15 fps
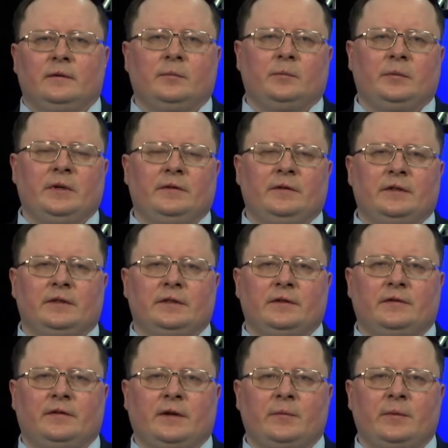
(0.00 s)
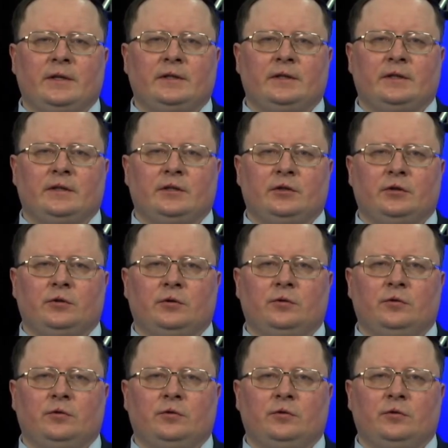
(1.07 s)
Появилась информация, что